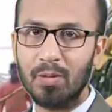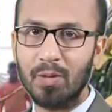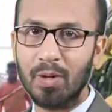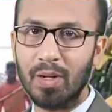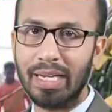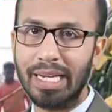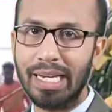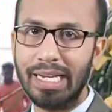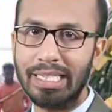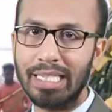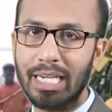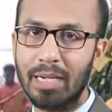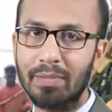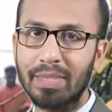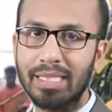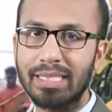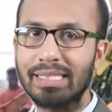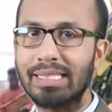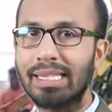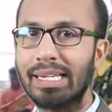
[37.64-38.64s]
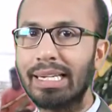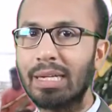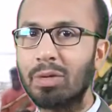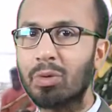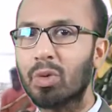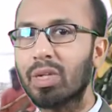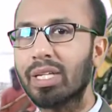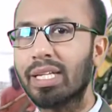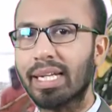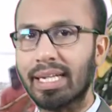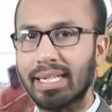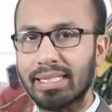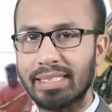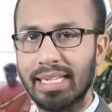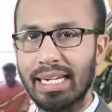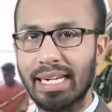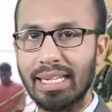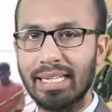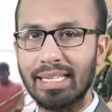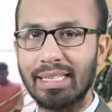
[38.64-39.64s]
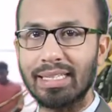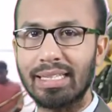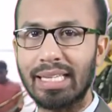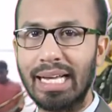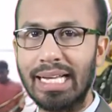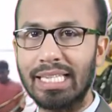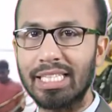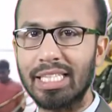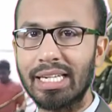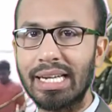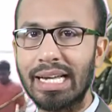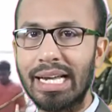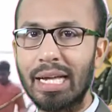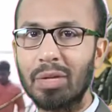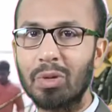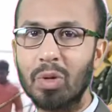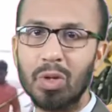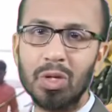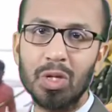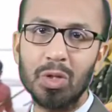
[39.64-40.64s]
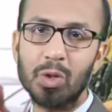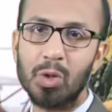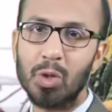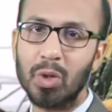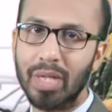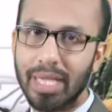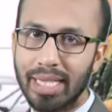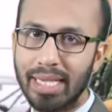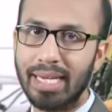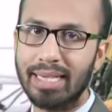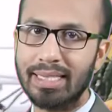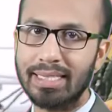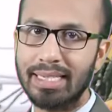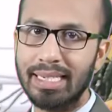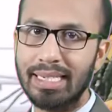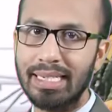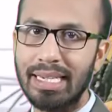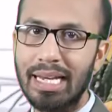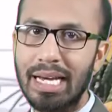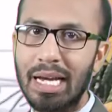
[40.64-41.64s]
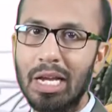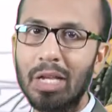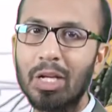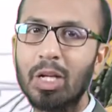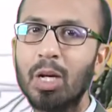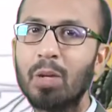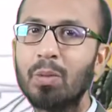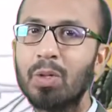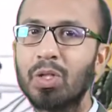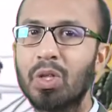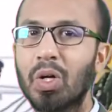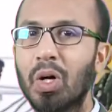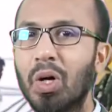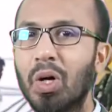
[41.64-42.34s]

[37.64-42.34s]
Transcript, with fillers: ফল খেলে ডায়াবেটিস থেকে দূরে থাকা যায় তাই যারা এ ধরনের ঝুঁকিতে আছেন নিয়মিত